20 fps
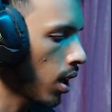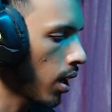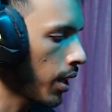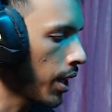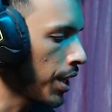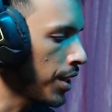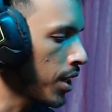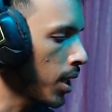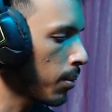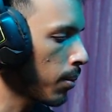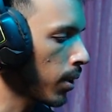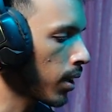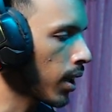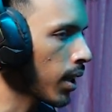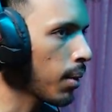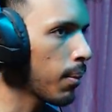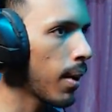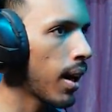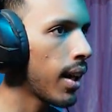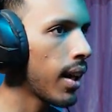इंजन बंद
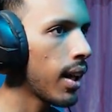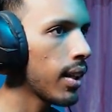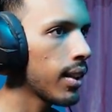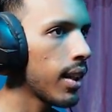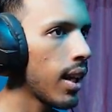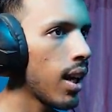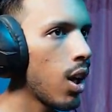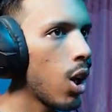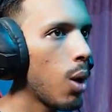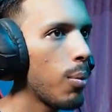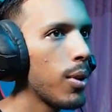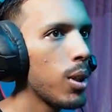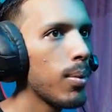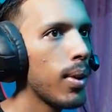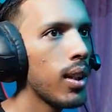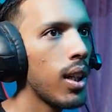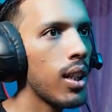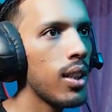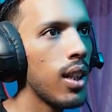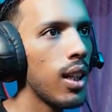करके बाहर आते हैं ऑफिस
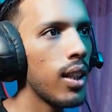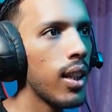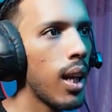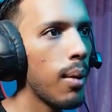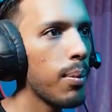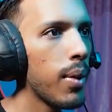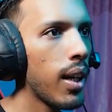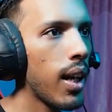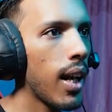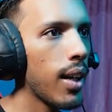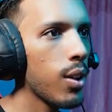बंद करके चलते हैं अपने घर